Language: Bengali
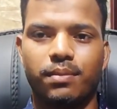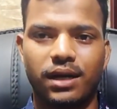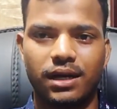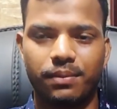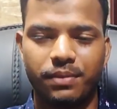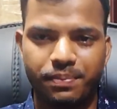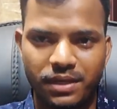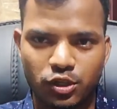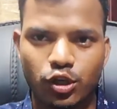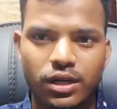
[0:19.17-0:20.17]
বা
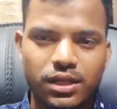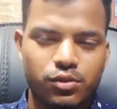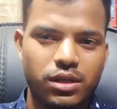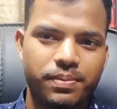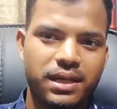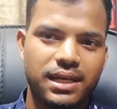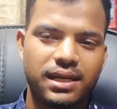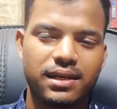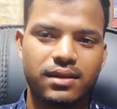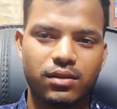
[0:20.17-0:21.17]
বিপিএন সহকারে যদি আপনাকে
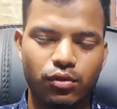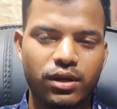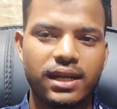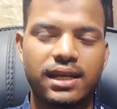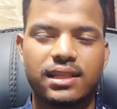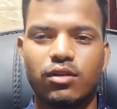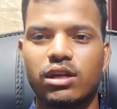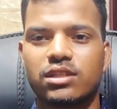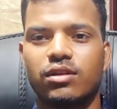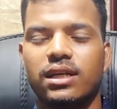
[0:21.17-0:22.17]
ধরে নেয় তাহলে
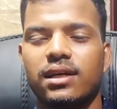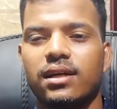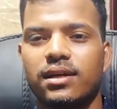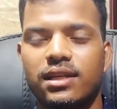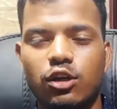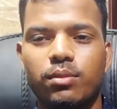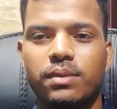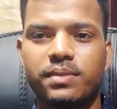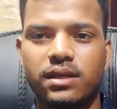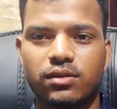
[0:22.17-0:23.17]
আসলে কি হবে
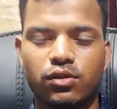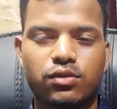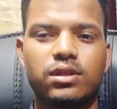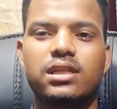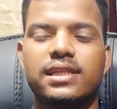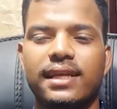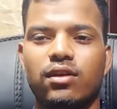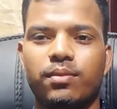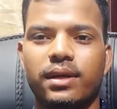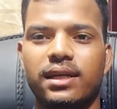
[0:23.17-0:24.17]
আপনার কতদিন জেল
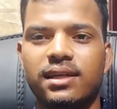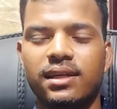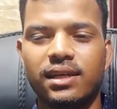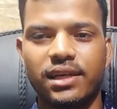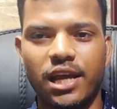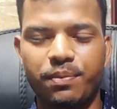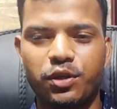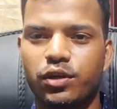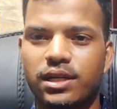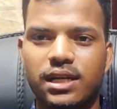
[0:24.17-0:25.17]
হবে এই
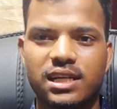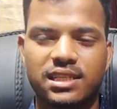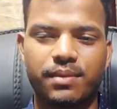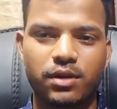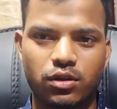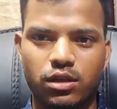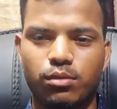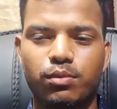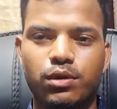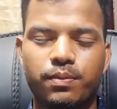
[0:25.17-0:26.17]
বিষয়টা নিয়ে আজকে আমরা কথা
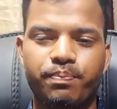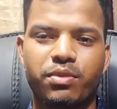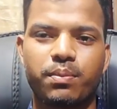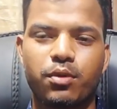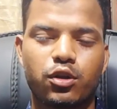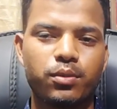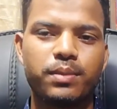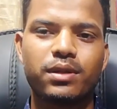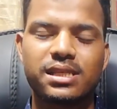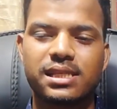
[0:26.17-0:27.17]
বলবো প্রথমে
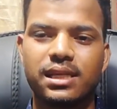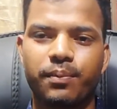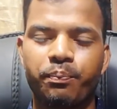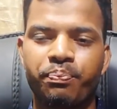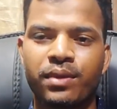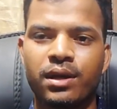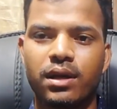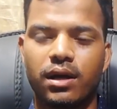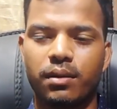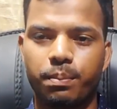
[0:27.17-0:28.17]
বলতেছি
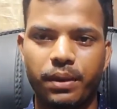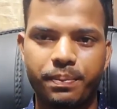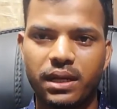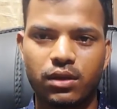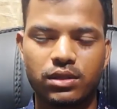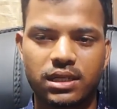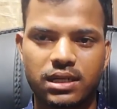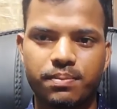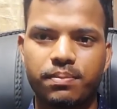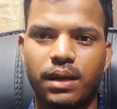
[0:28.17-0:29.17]
বিপিএন হচ্ছে
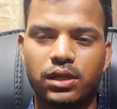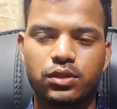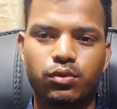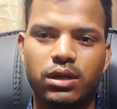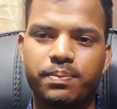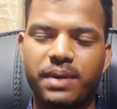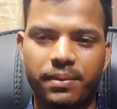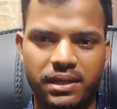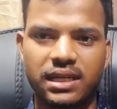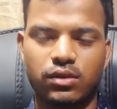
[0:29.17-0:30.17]
একটা ভার্চুয়াল
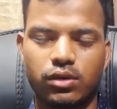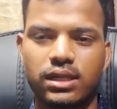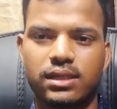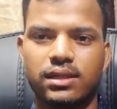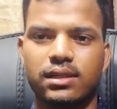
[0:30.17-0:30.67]
প্রাইভেট নেটওয়ার্ক